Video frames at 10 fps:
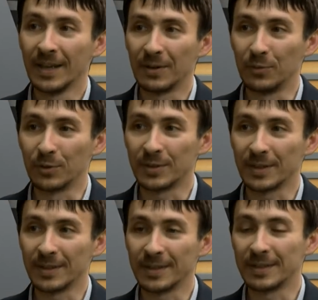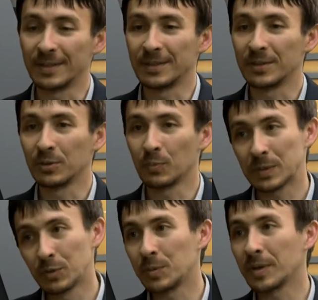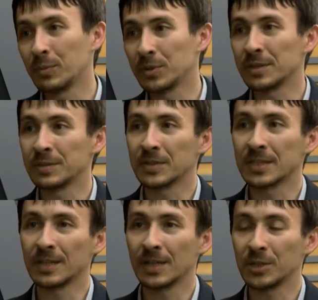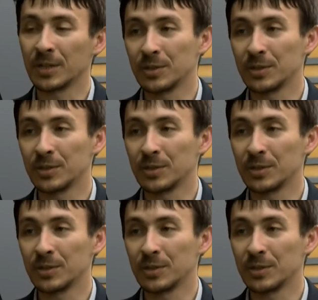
Вот. Но ну, посмотрим, как будет развиваться дальше.